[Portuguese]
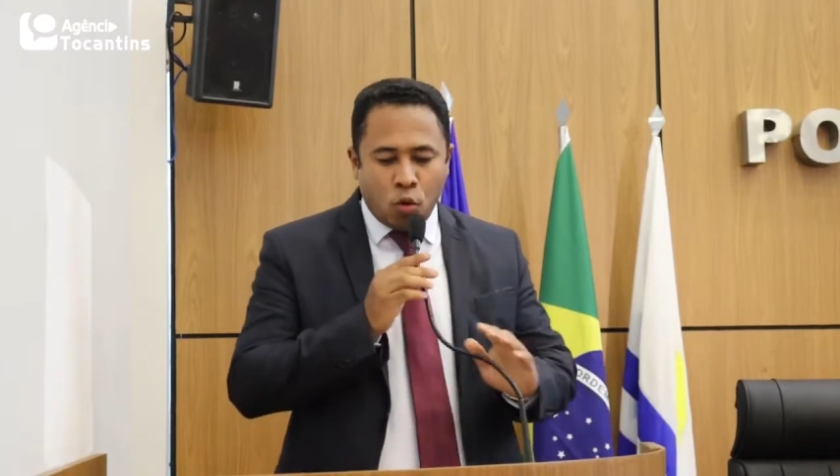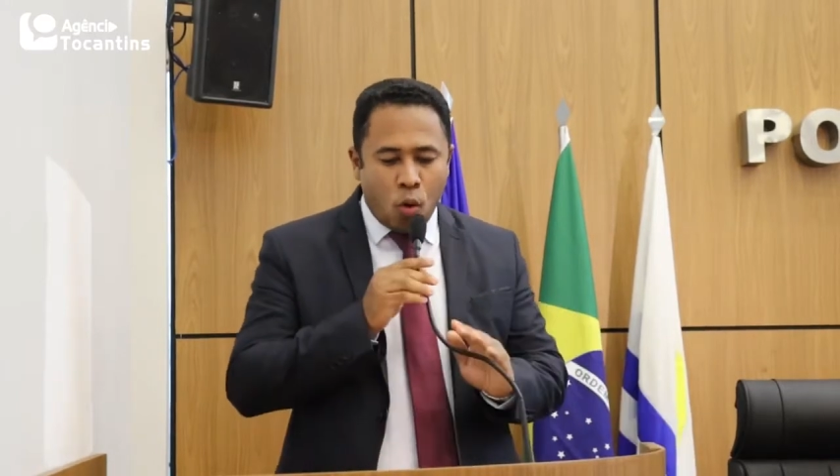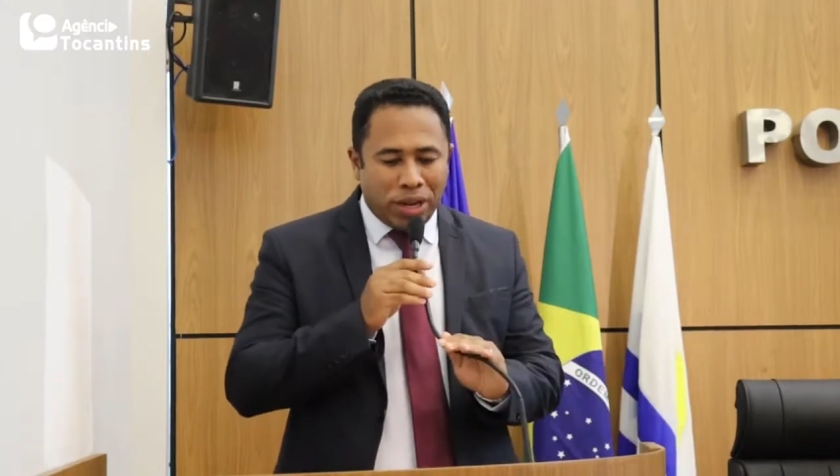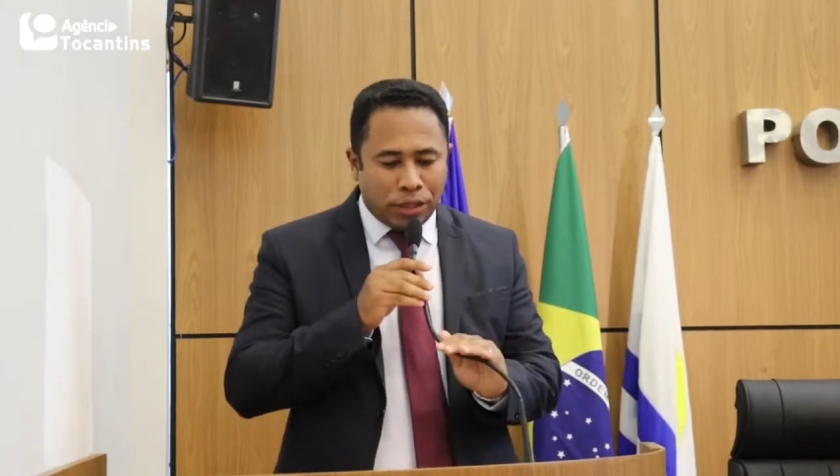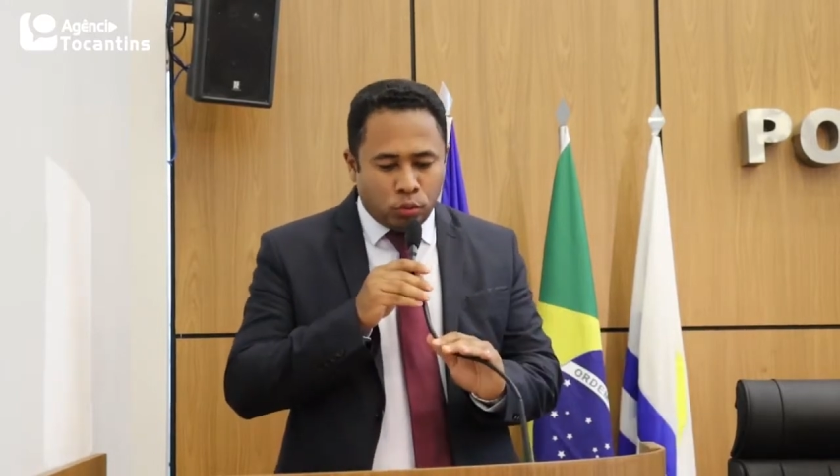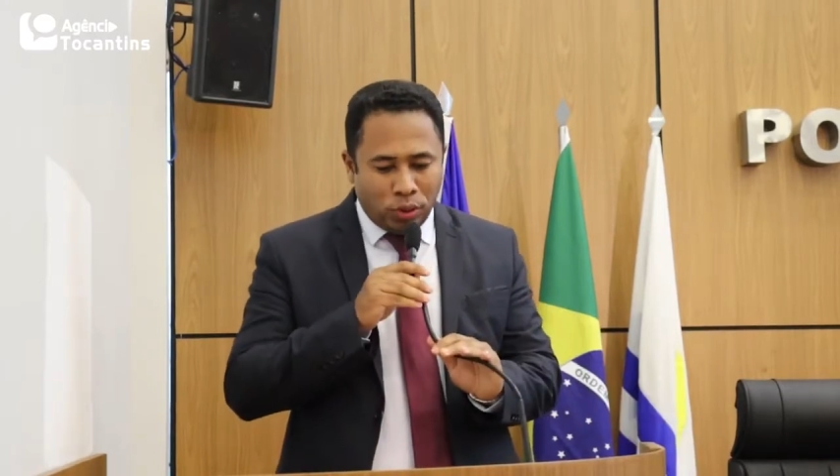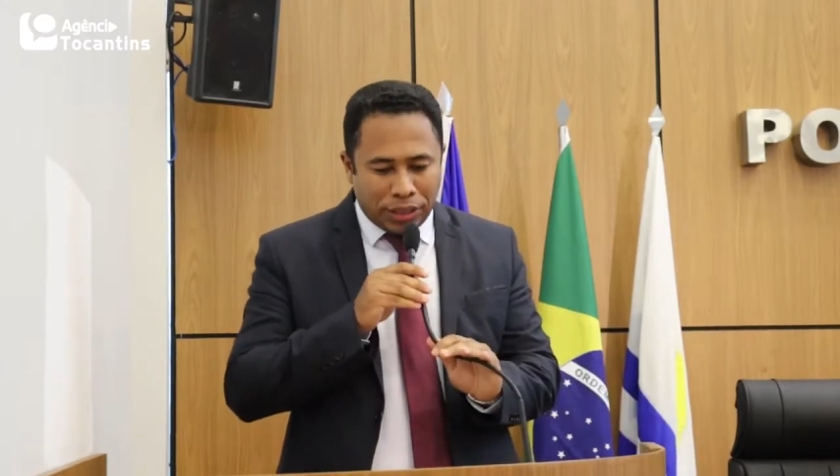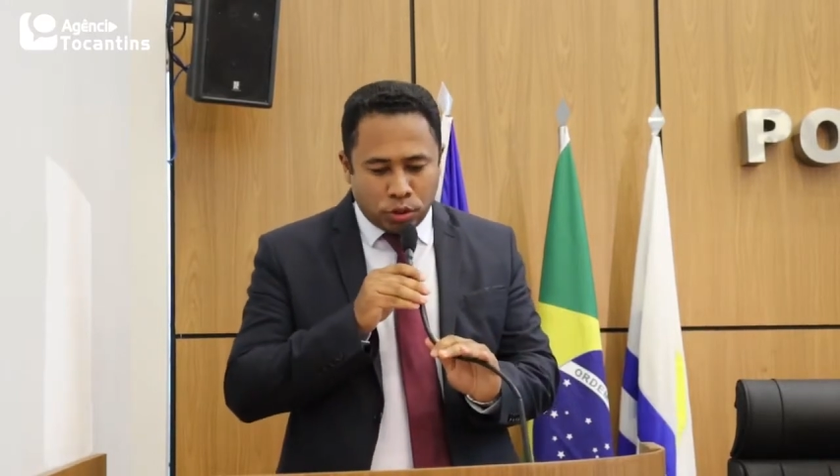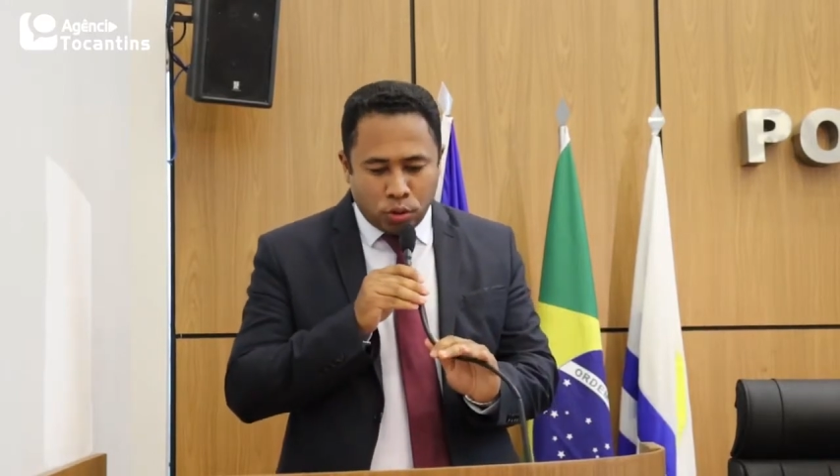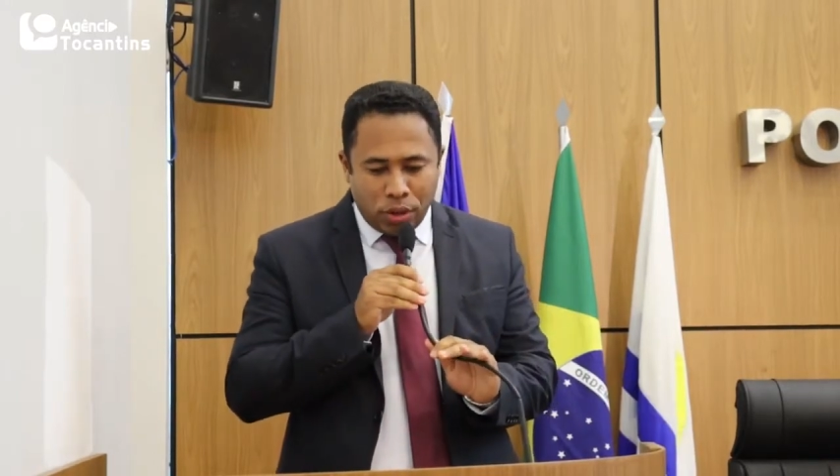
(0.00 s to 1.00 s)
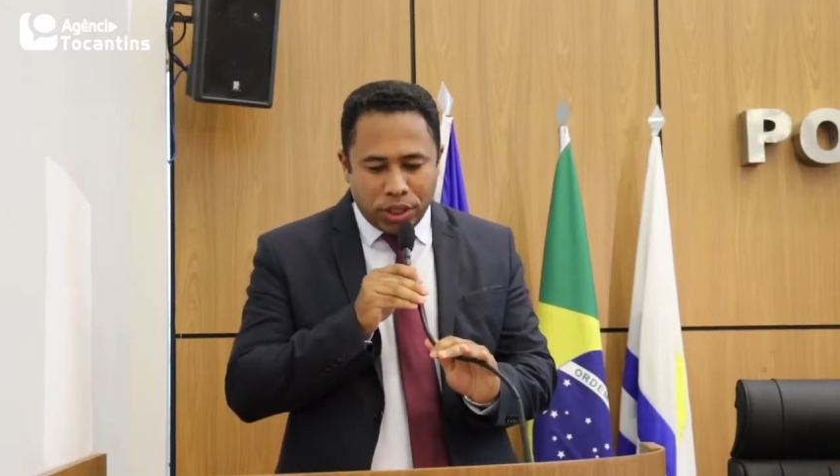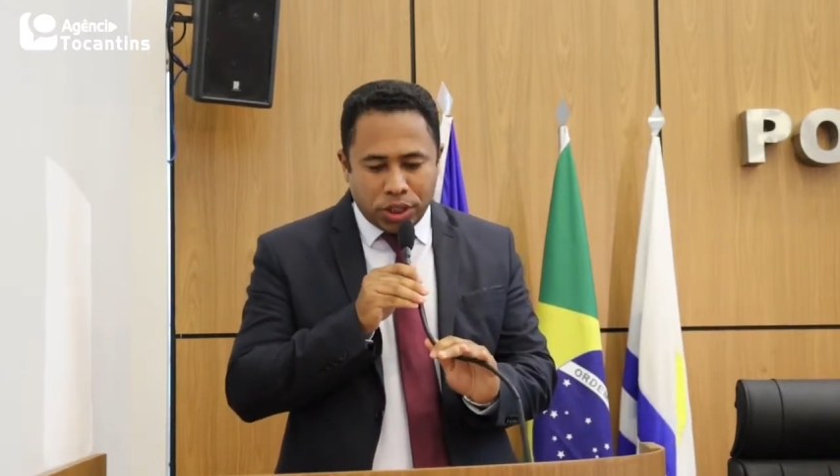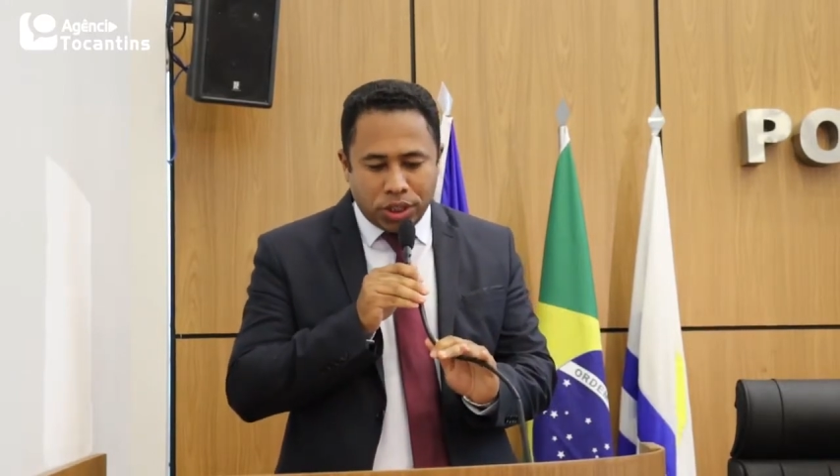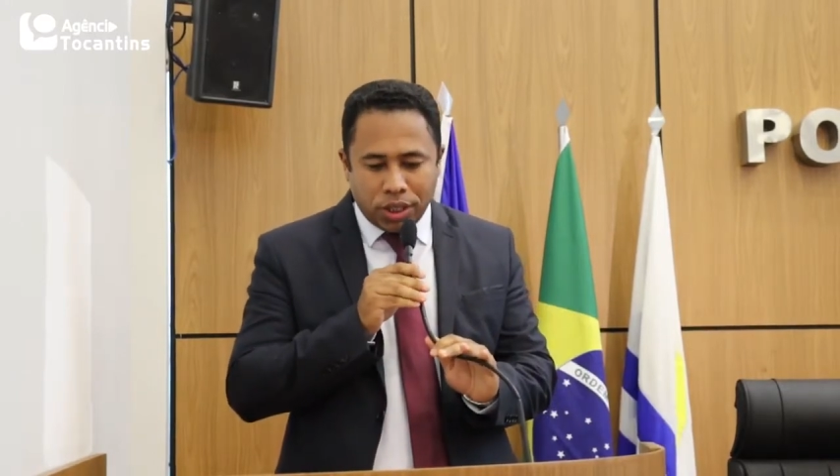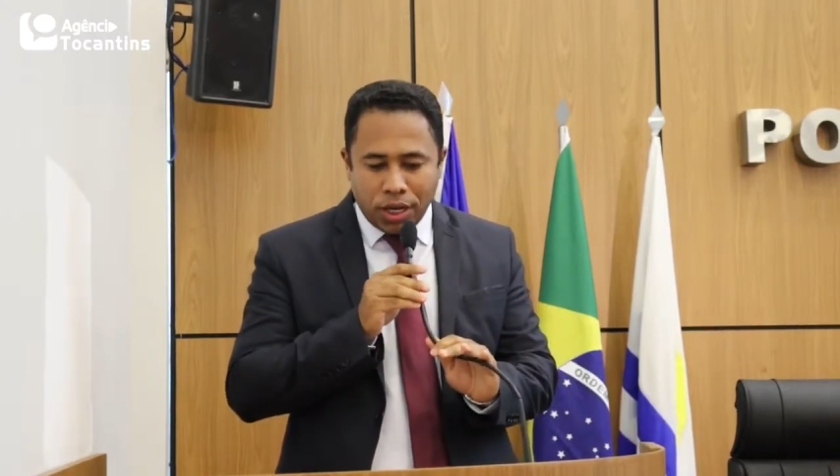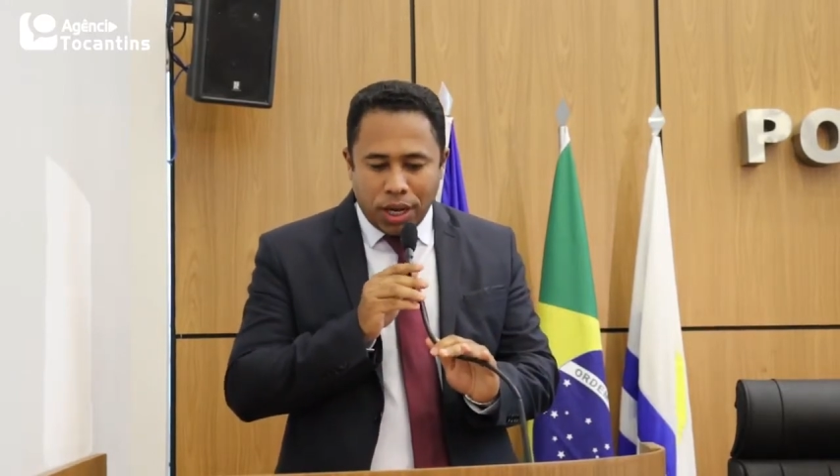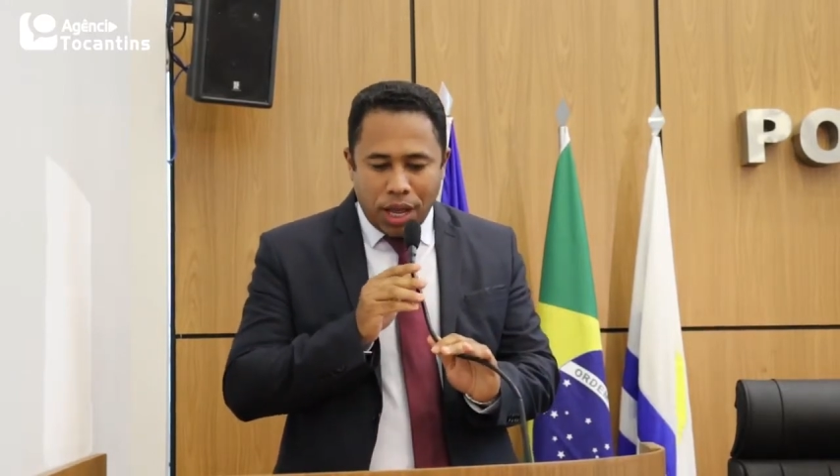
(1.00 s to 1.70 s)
congratulações